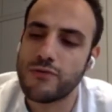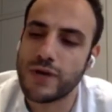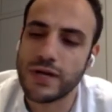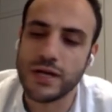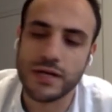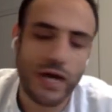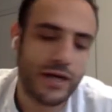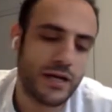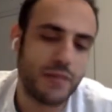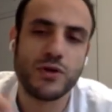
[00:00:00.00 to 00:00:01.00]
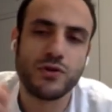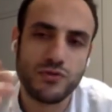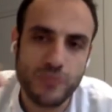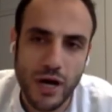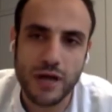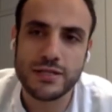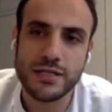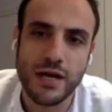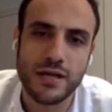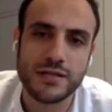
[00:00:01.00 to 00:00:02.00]
فان احيانا بيكونوا
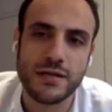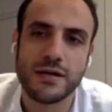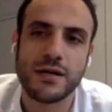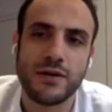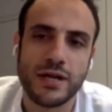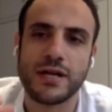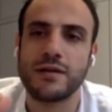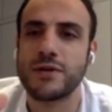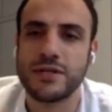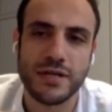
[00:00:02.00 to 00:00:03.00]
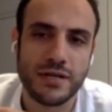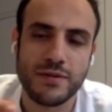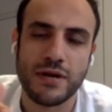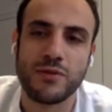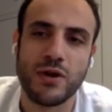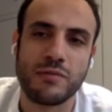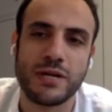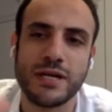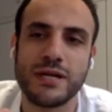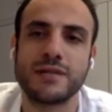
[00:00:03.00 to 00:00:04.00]
معقدين اكثر او احيانا المرضى اللي بنعمل لهم
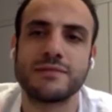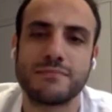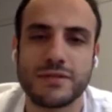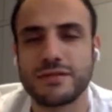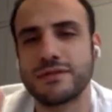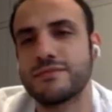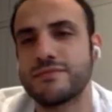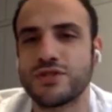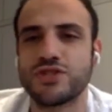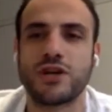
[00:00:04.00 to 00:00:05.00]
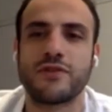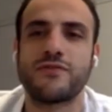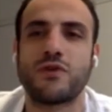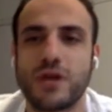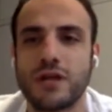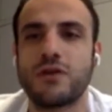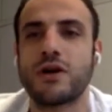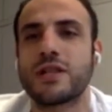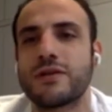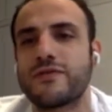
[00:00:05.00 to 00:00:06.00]
عمليات بنجرف لهم كل
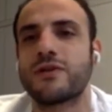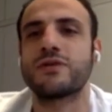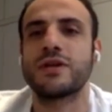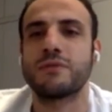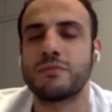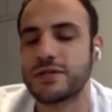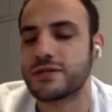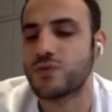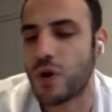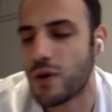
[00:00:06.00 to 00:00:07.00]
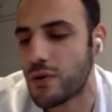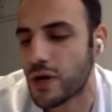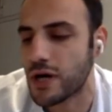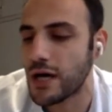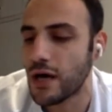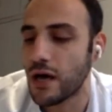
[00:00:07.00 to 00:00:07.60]
الاوعات اللمفاويه بالبطن و و و